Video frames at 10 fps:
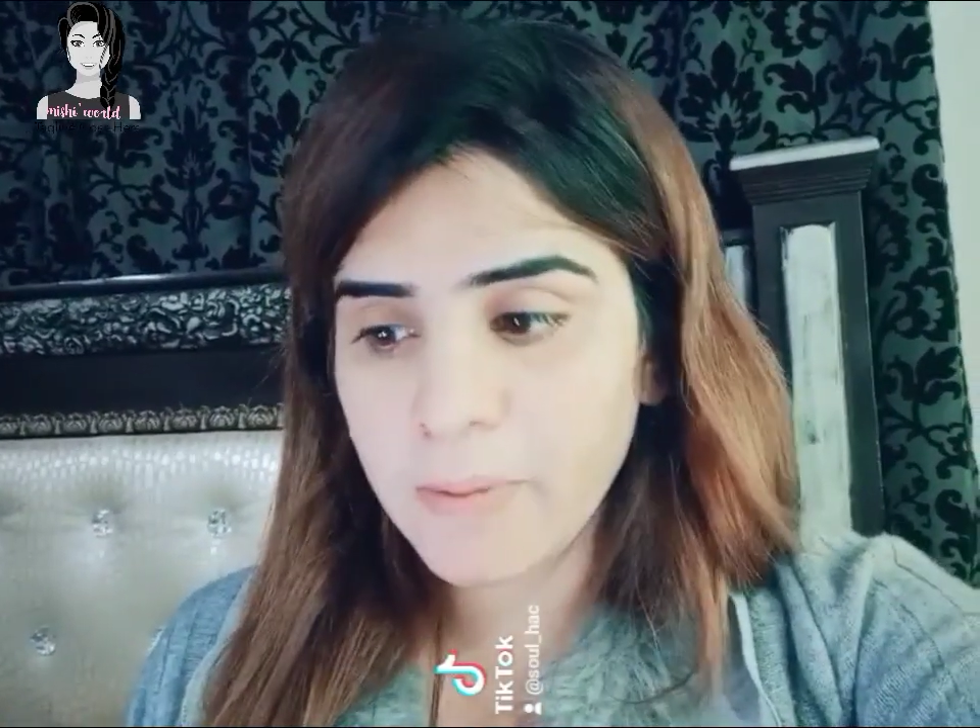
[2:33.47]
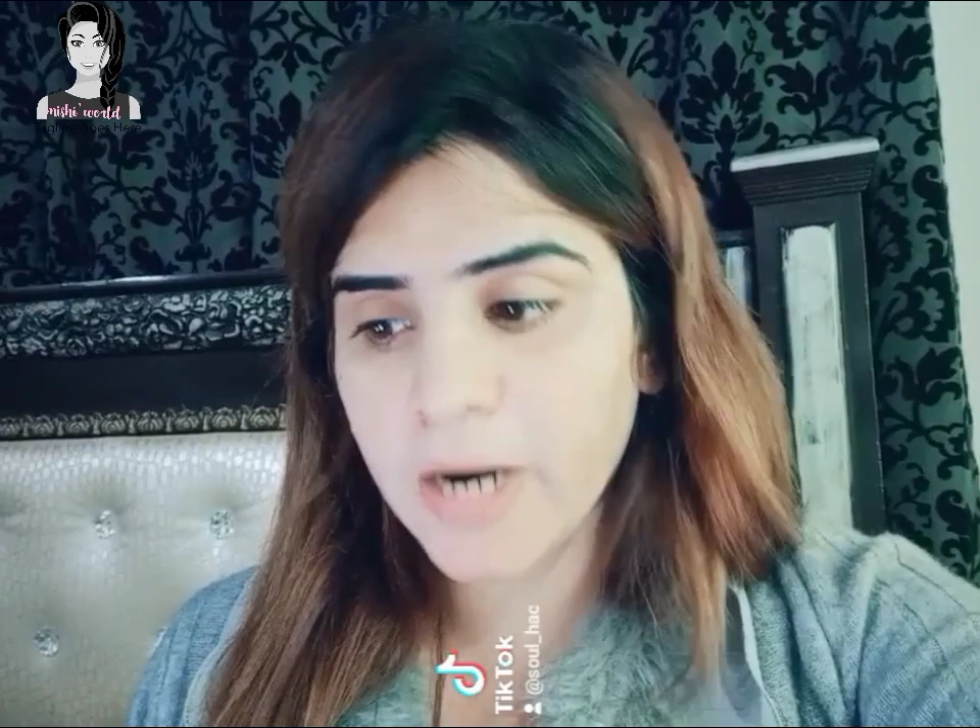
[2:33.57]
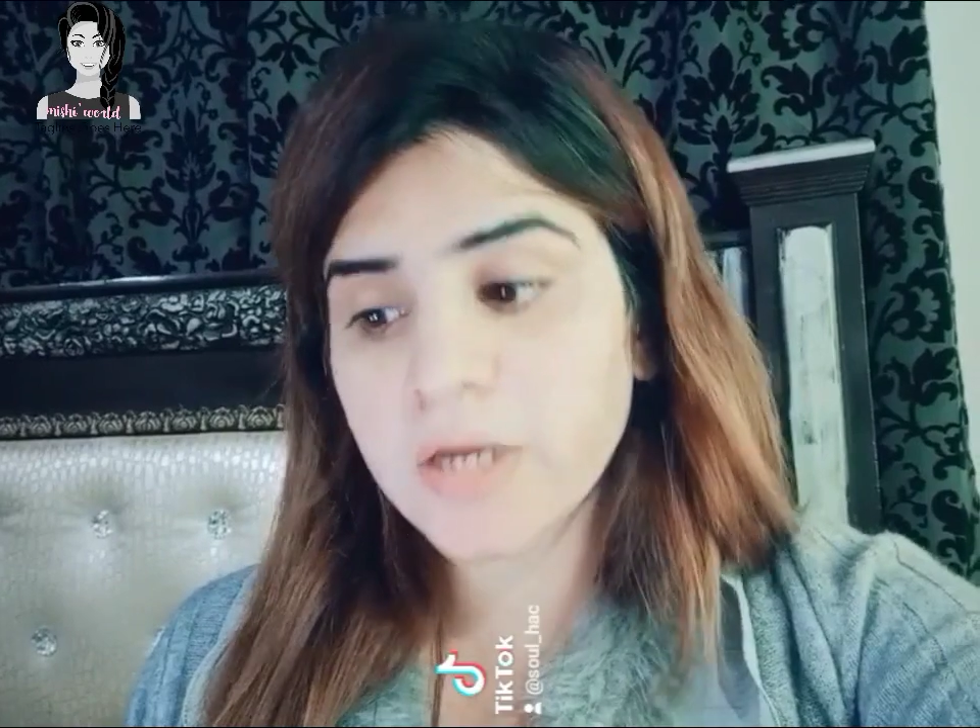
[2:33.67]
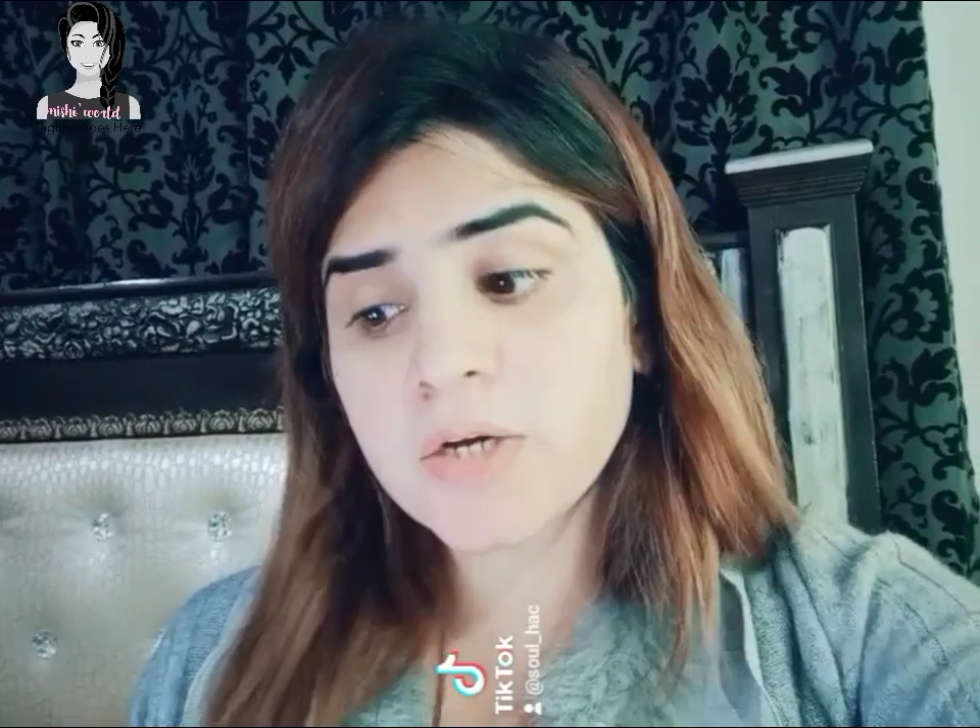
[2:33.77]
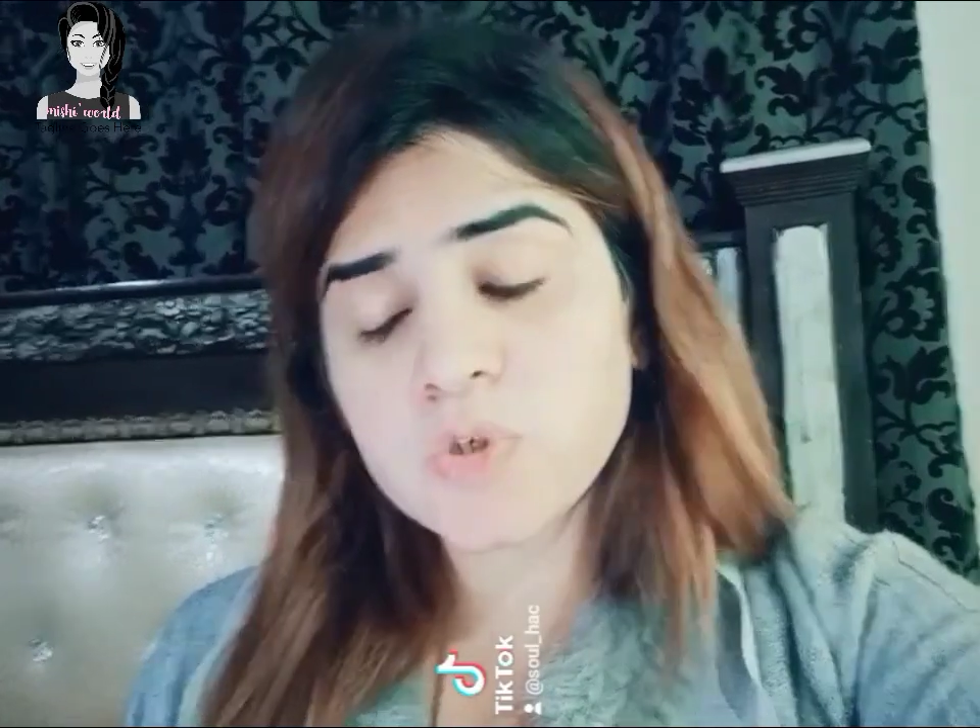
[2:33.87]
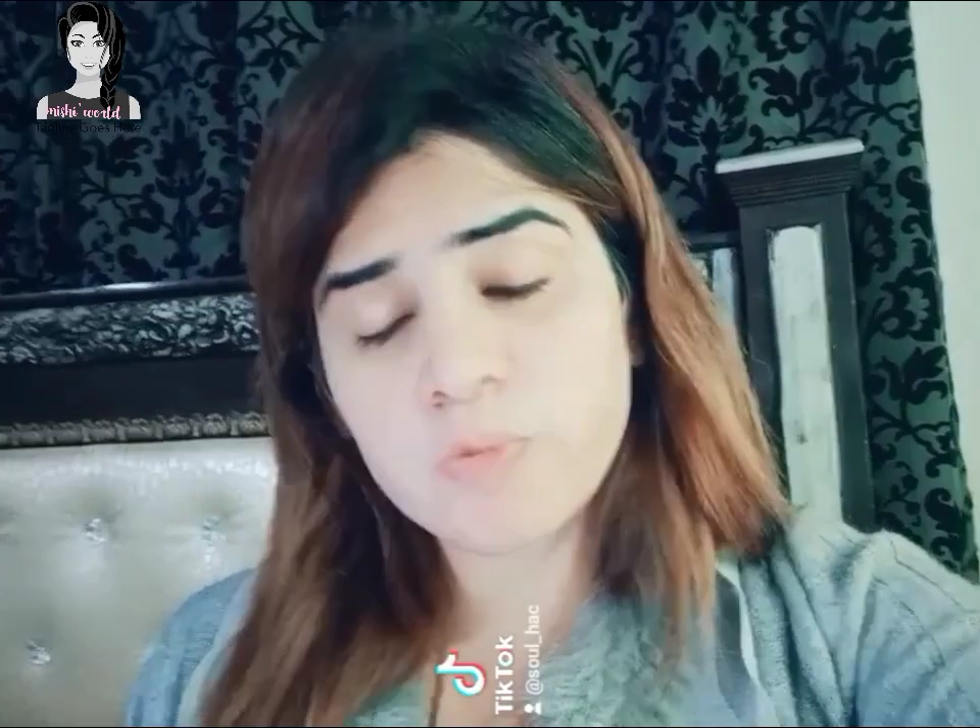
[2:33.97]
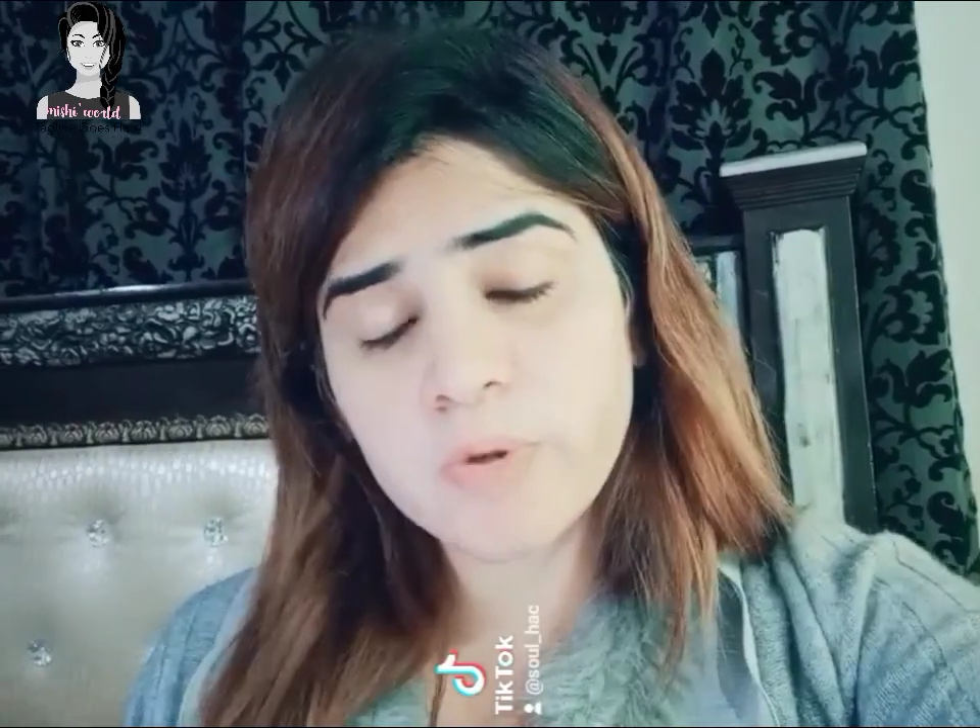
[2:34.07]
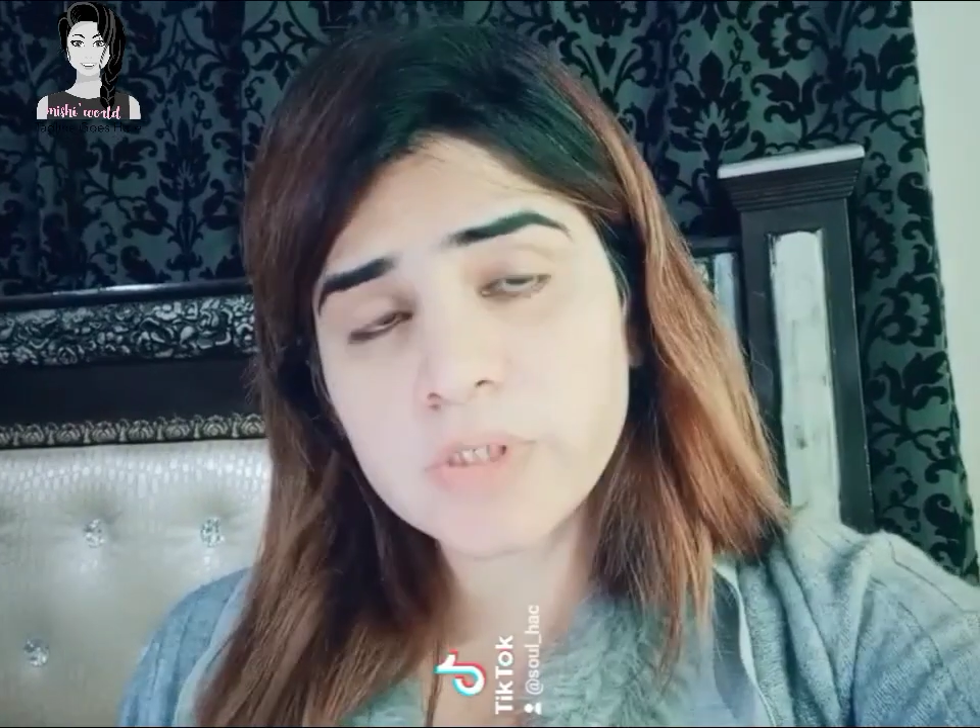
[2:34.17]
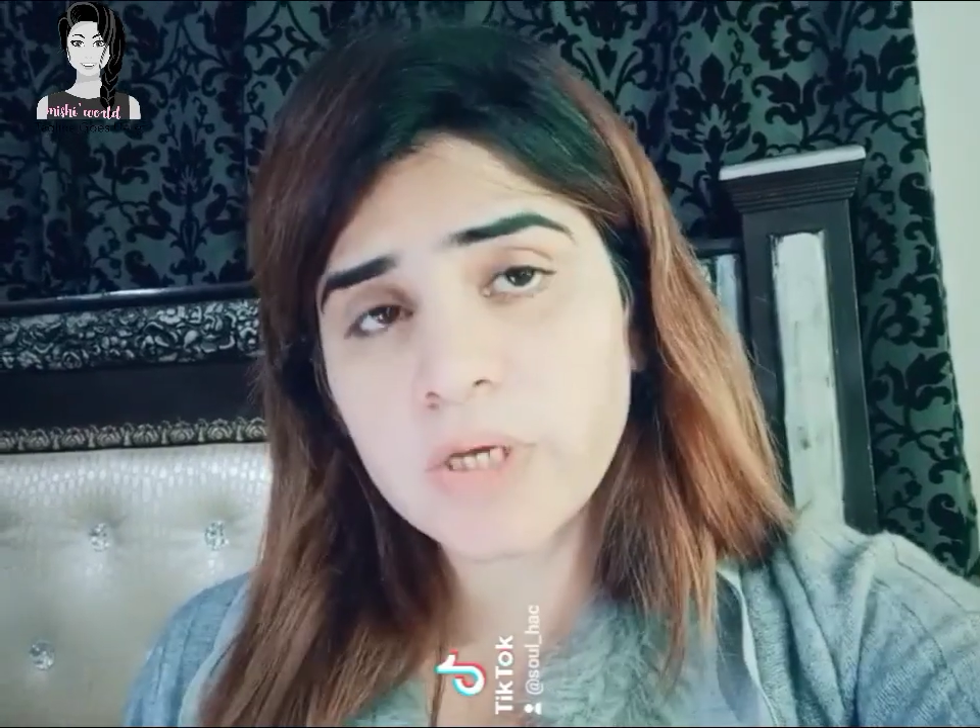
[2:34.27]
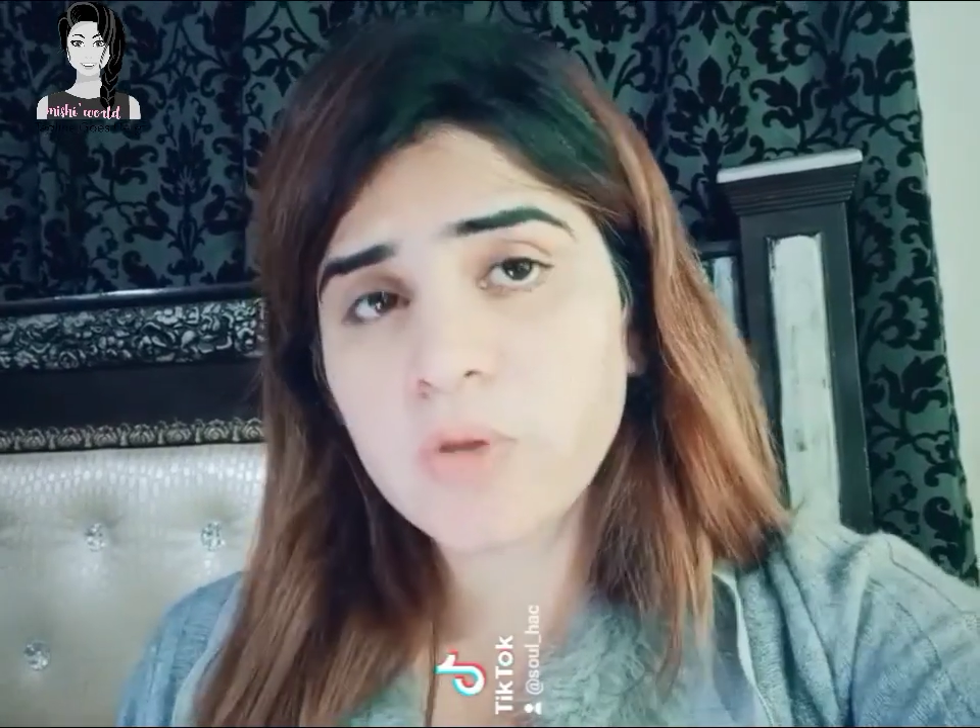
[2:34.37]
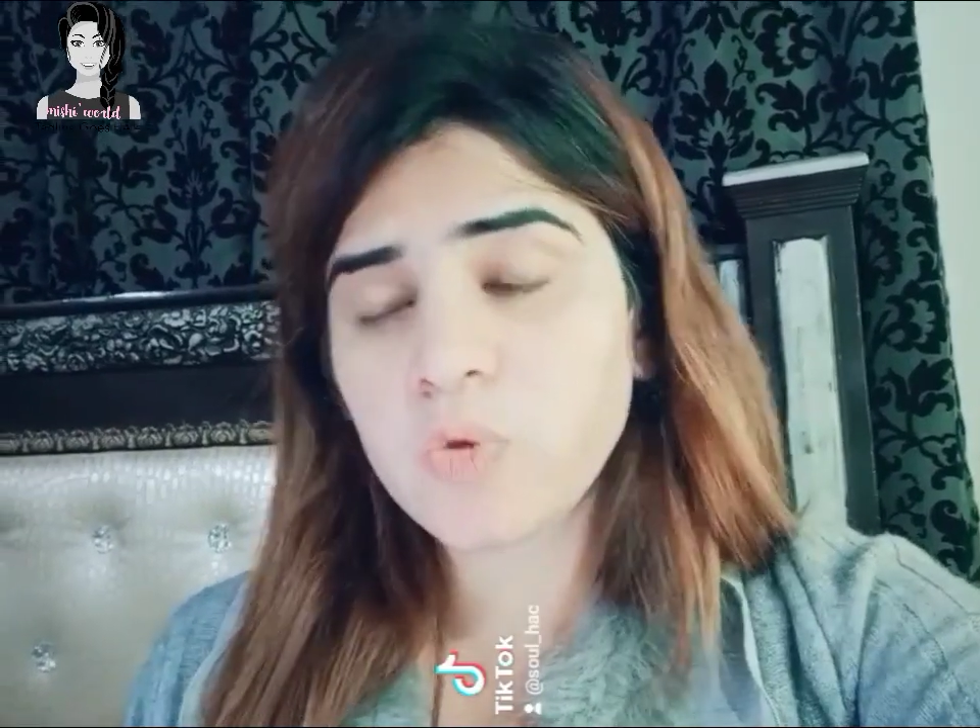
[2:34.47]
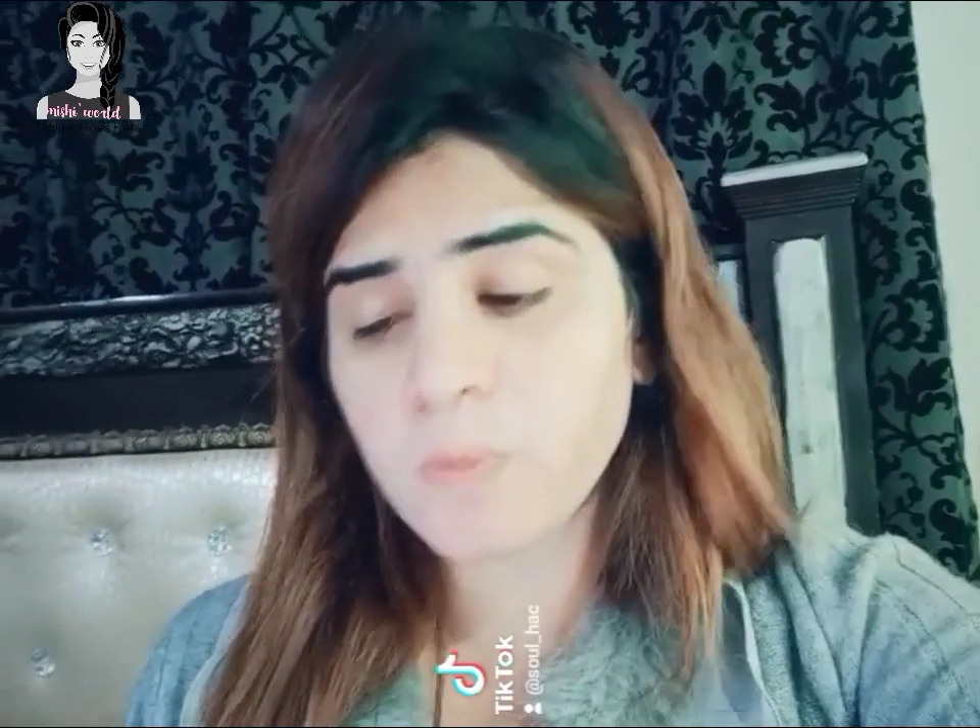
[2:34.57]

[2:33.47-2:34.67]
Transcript: बैठकर सुबह से